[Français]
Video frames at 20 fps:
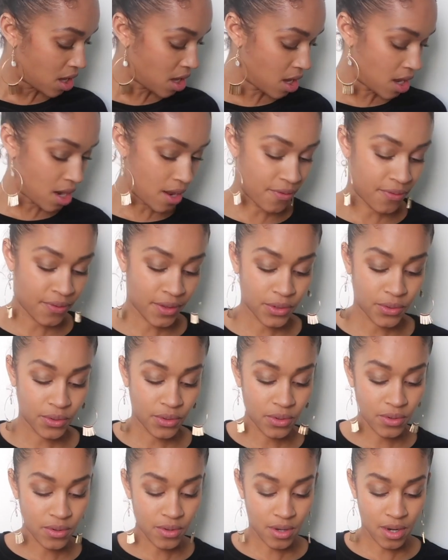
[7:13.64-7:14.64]
à la fin
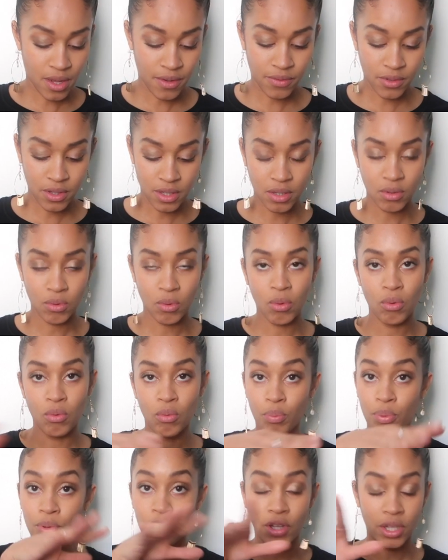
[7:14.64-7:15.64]
de la vidéo
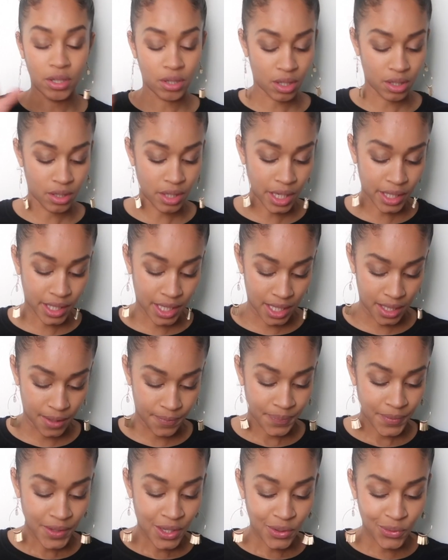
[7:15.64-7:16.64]
ou peut-être
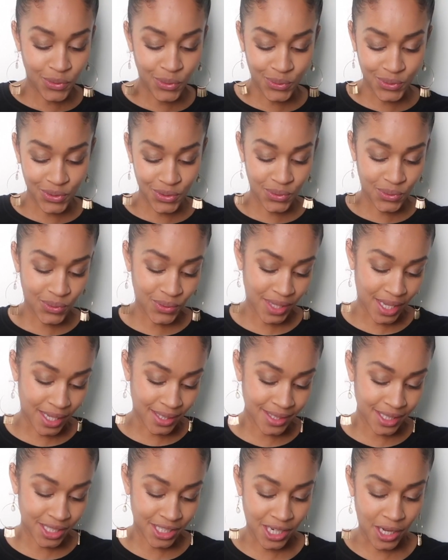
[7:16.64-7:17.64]
intercalé. Donc on
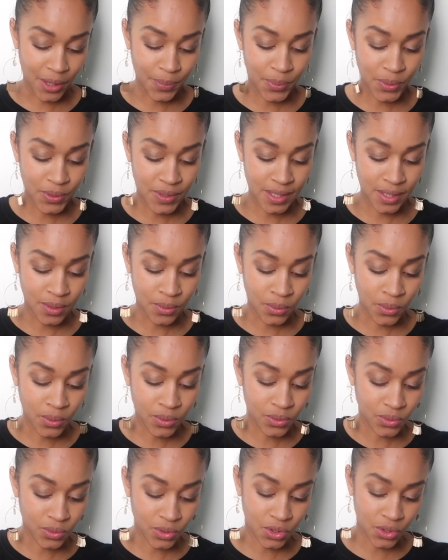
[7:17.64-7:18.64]
a déjà un petit
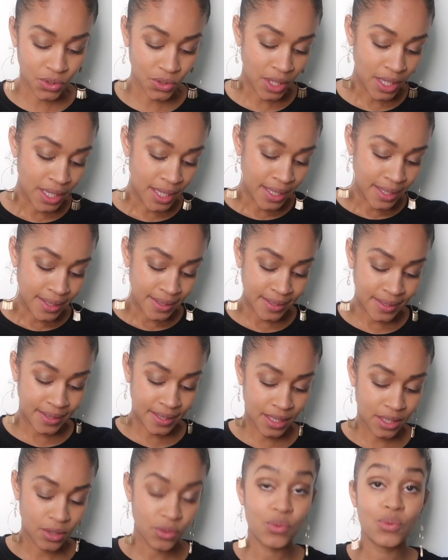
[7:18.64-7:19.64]
haut, donc euh,
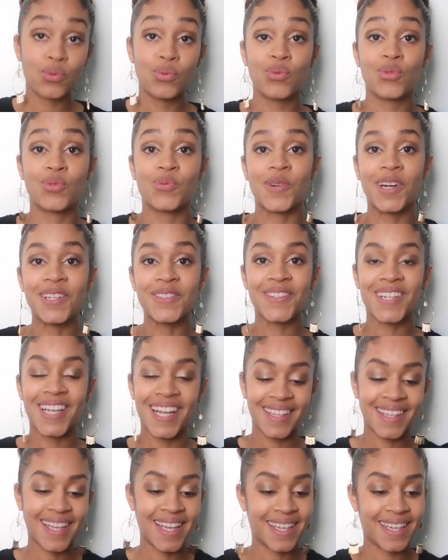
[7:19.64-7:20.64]
c'est du 12 mois, donc
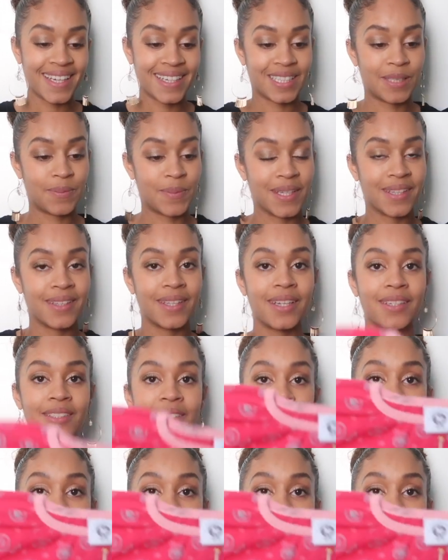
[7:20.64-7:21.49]
la taille est respectée, hein.